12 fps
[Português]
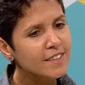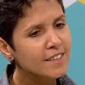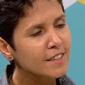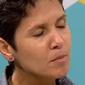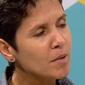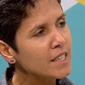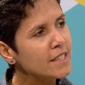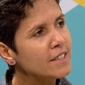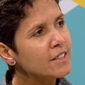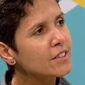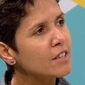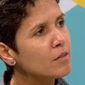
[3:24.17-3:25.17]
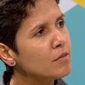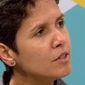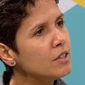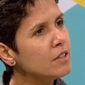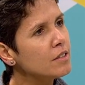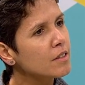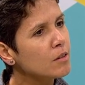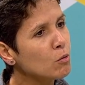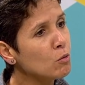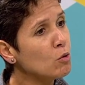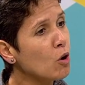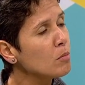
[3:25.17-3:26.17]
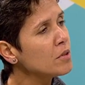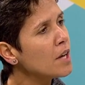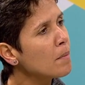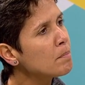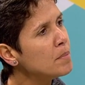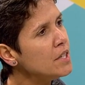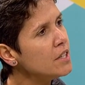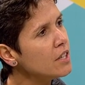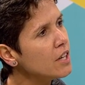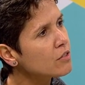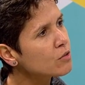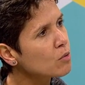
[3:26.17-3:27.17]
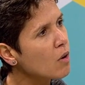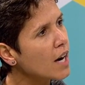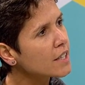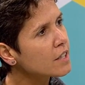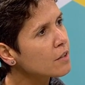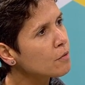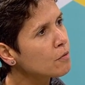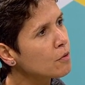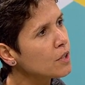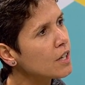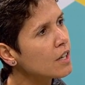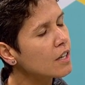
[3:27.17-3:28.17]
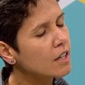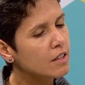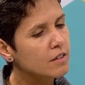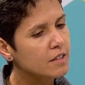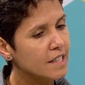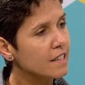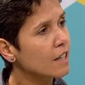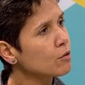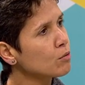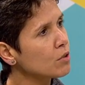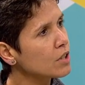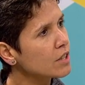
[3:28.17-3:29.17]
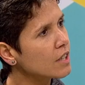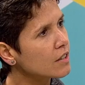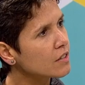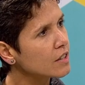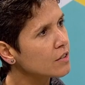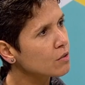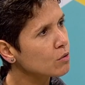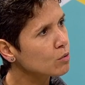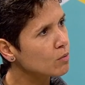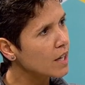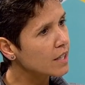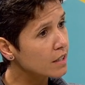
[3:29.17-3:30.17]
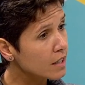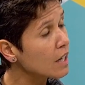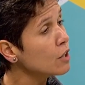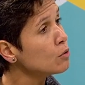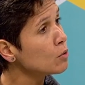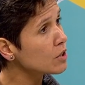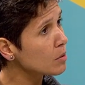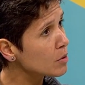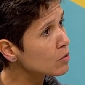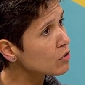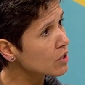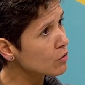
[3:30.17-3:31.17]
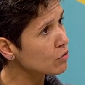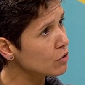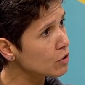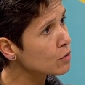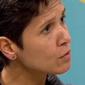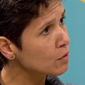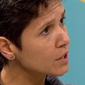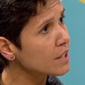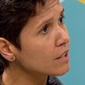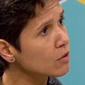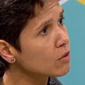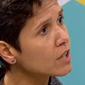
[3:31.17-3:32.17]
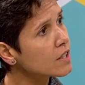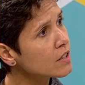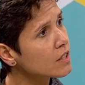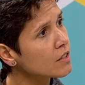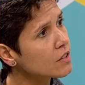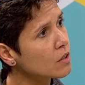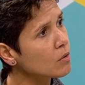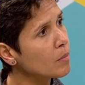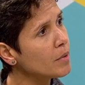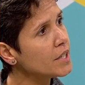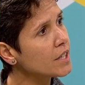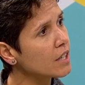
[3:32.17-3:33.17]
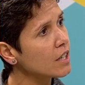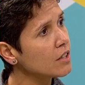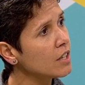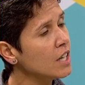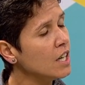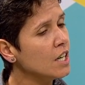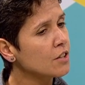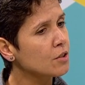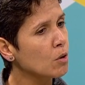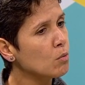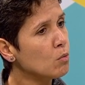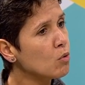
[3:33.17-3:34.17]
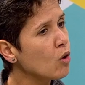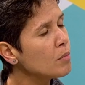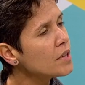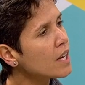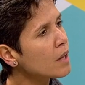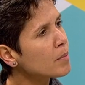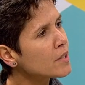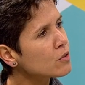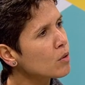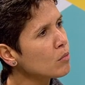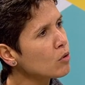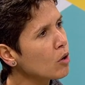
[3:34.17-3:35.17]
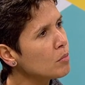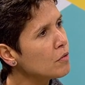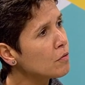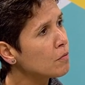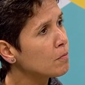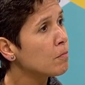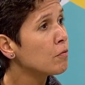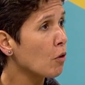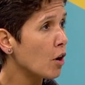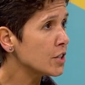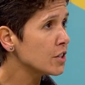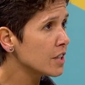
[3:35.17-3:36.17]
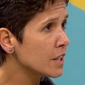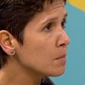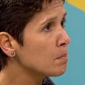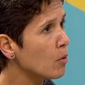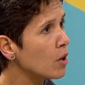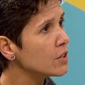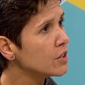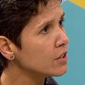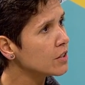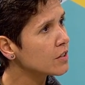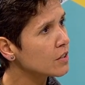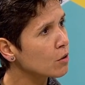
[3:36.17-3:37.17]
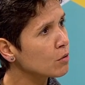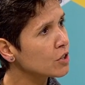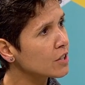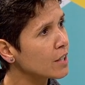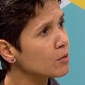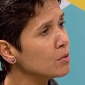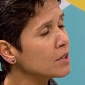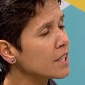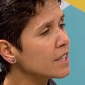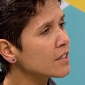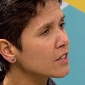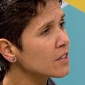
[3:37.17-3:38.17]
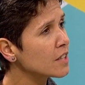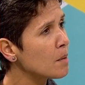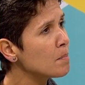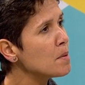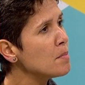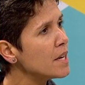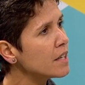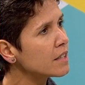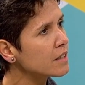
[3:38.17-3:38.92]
semana a gente teve o nome da Pia, né? Sunhag que foi a treinadora da seleção sueca, ganhou também com os Estados Unidos, foi treinadora da seleção americana. Então, o nome dela aparece como um nome forte, né, que pode ser cogitado. E interessante é seria a primeira